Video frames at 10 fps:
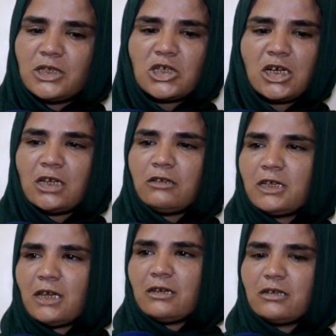ونشري لها
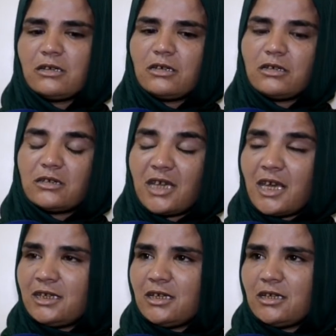الدواء تاع
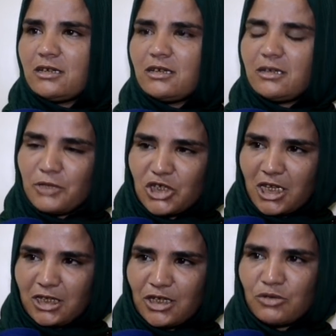التهدن باش
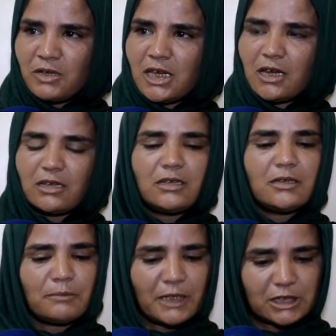تهدن شويه
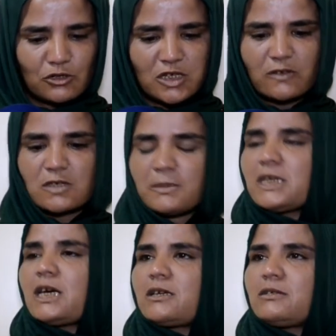ما عطاوش ليا في
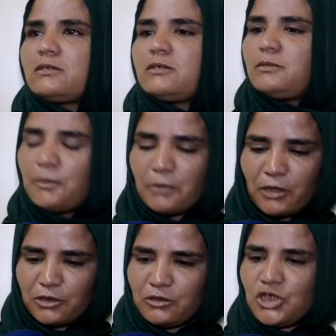السبيطار
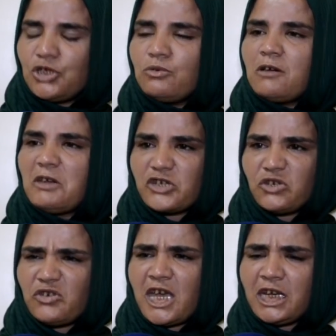عمرها ما عطاوني شي دواء ولا
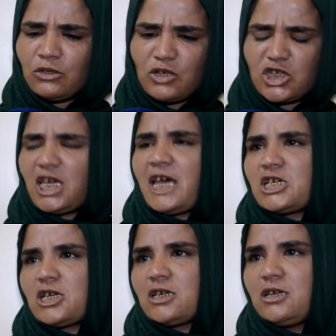شي ثاني ولا حتى
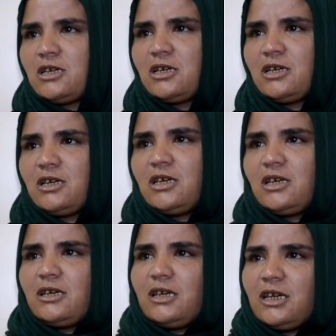حاجه حيت باقا صغيره
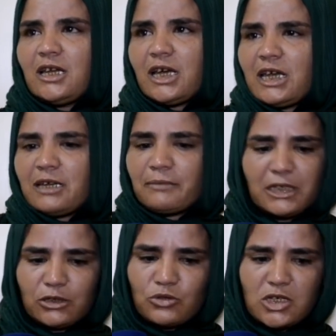ما يقدرش لا قال لك ما
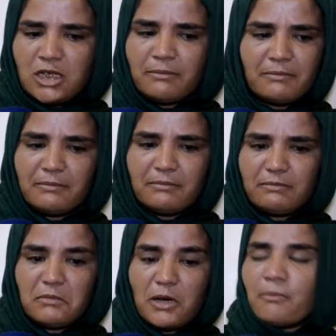نعطوش ليك
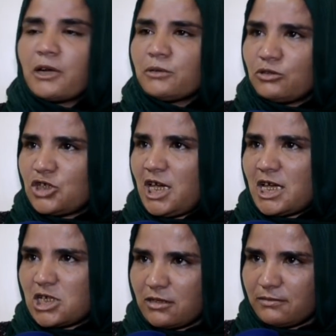عمرها ما عطاوني شي
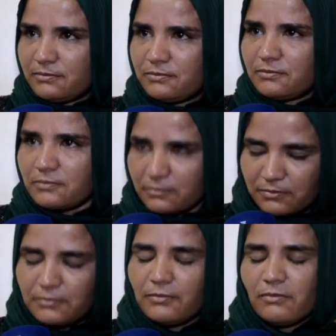حاجه حيت باقا صغيره